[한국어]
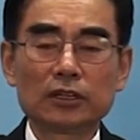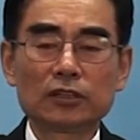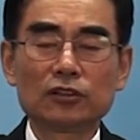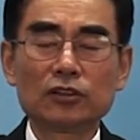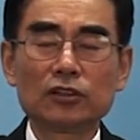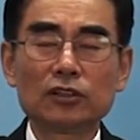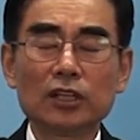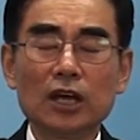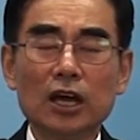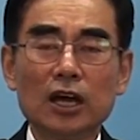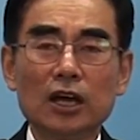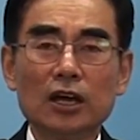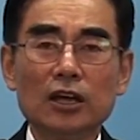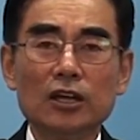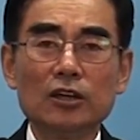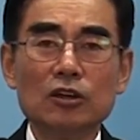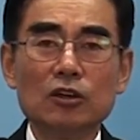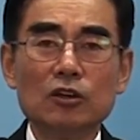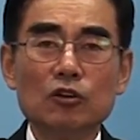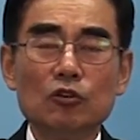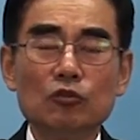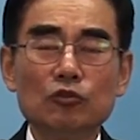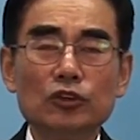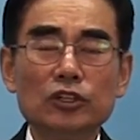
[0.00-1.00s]
그러나
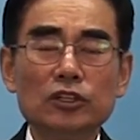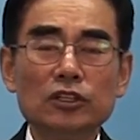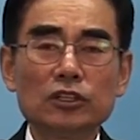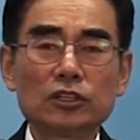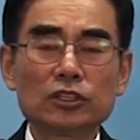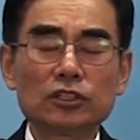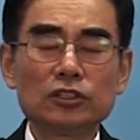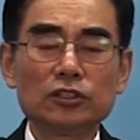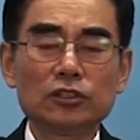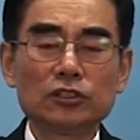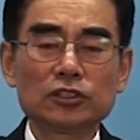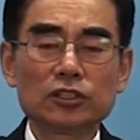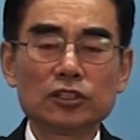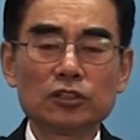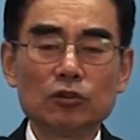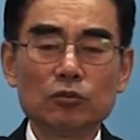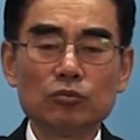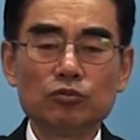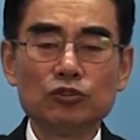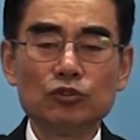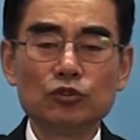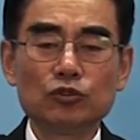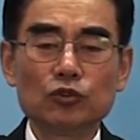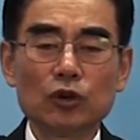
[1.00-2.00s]
우리는
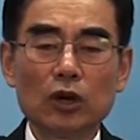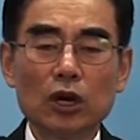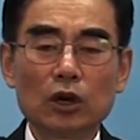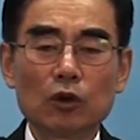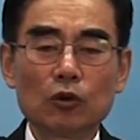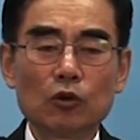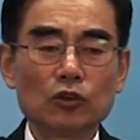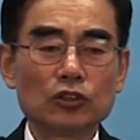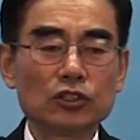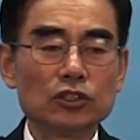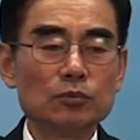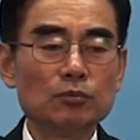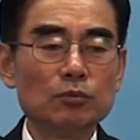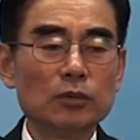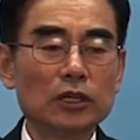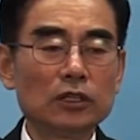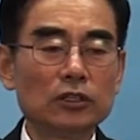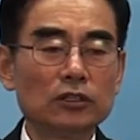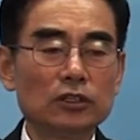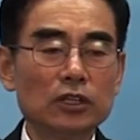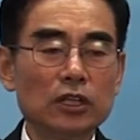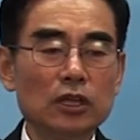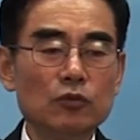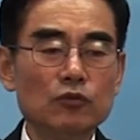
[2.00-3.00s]
그것에도 불구하고
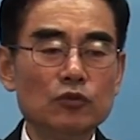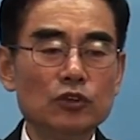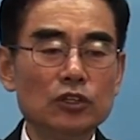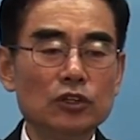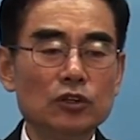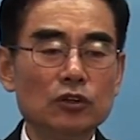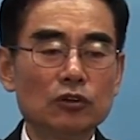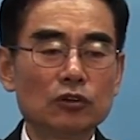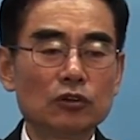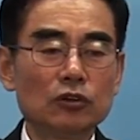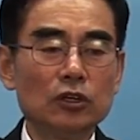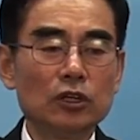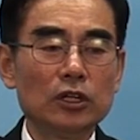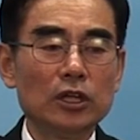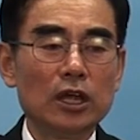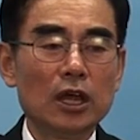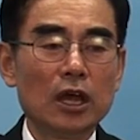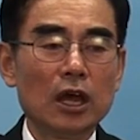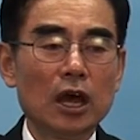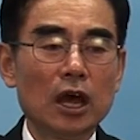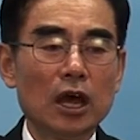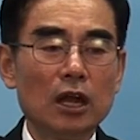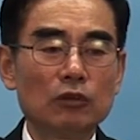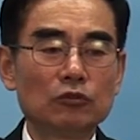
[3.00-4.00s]
10만 원의 위력을
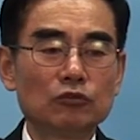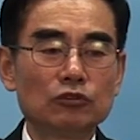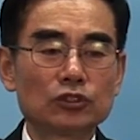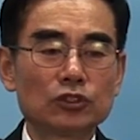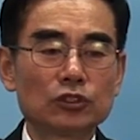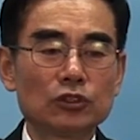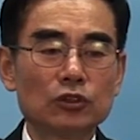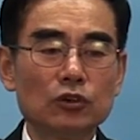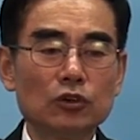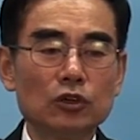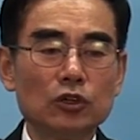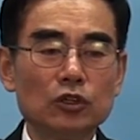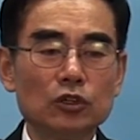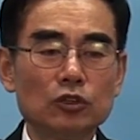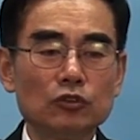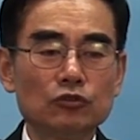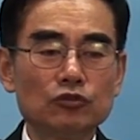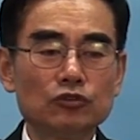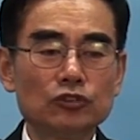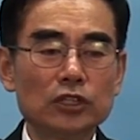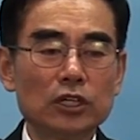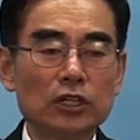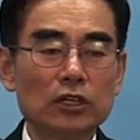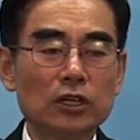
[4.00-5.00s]
알고서
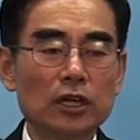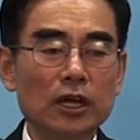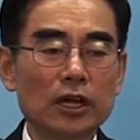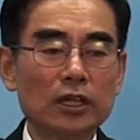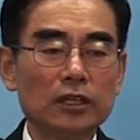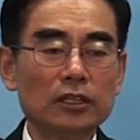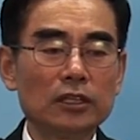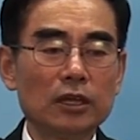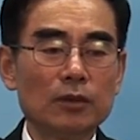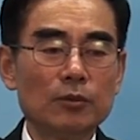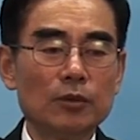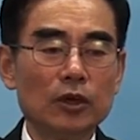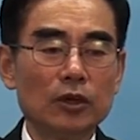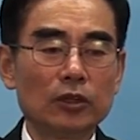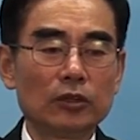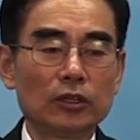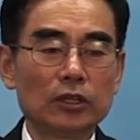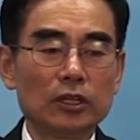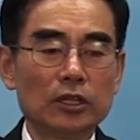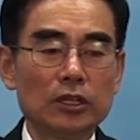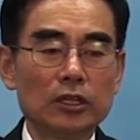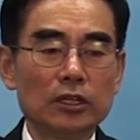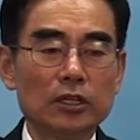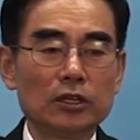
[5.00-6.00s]
투자를 하게
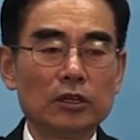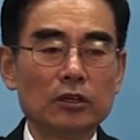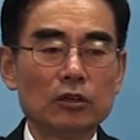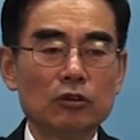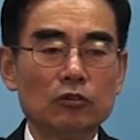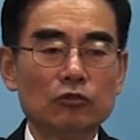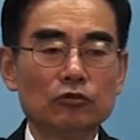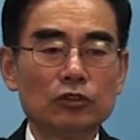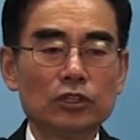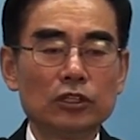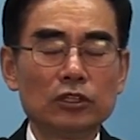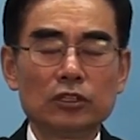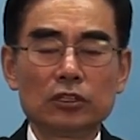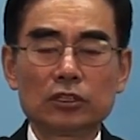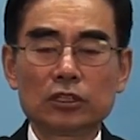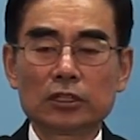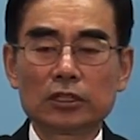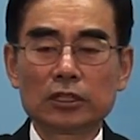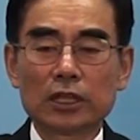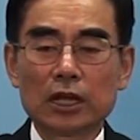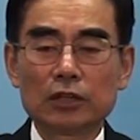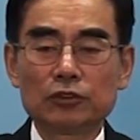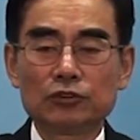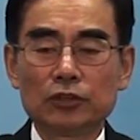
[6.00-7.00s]
되면
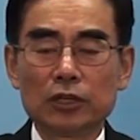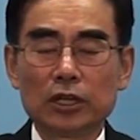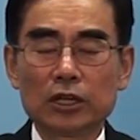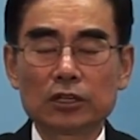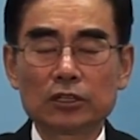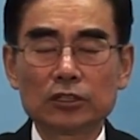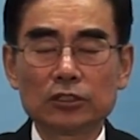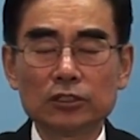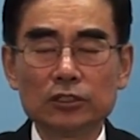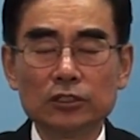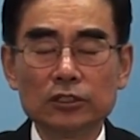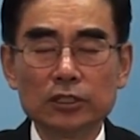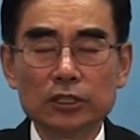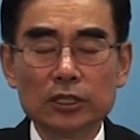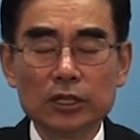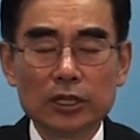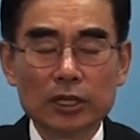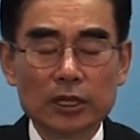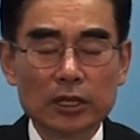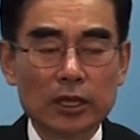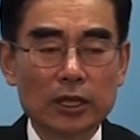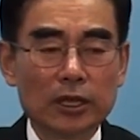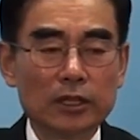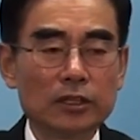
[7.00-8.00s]
우리는 나중에 큰
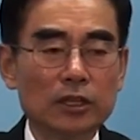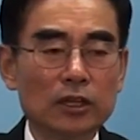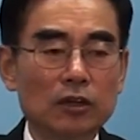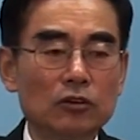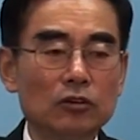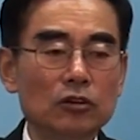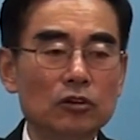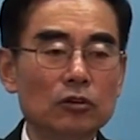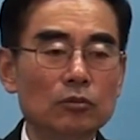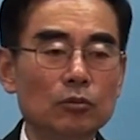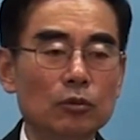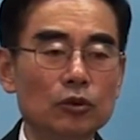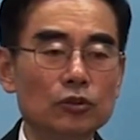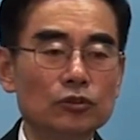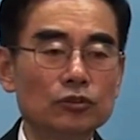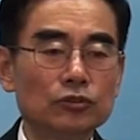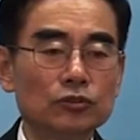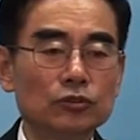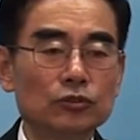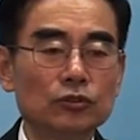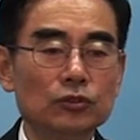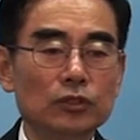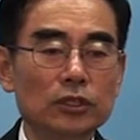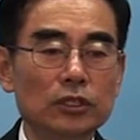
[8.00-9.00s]
혜택을 볼
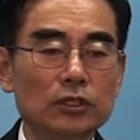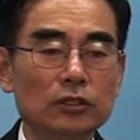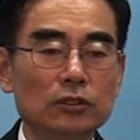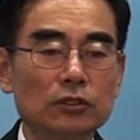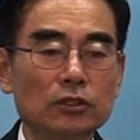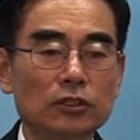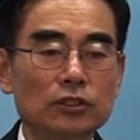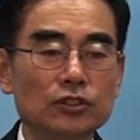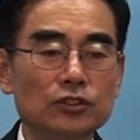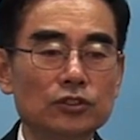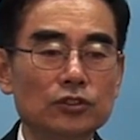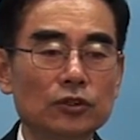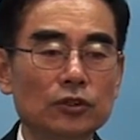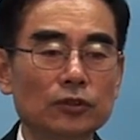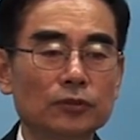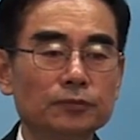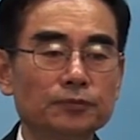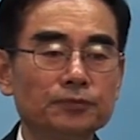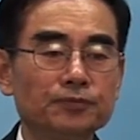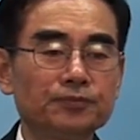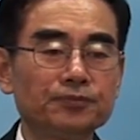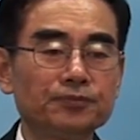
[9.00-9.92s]
수 있는 것이죠.